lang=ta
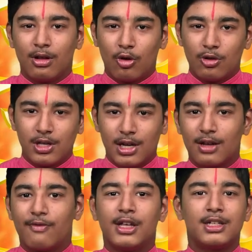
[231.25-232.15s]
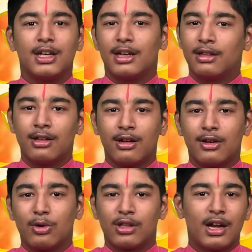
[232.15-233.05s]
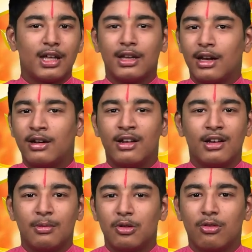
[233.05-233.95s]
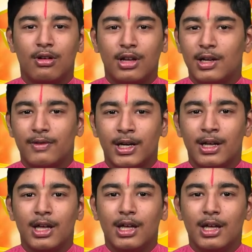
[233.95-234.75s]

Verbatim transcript: கொஞ்சம் எனக்கு ஃப்ளஷ்ஷை எடுத்து தன்று ஒரு சடையை தன்று அப்படின்னு சொல்கிறார் இவர்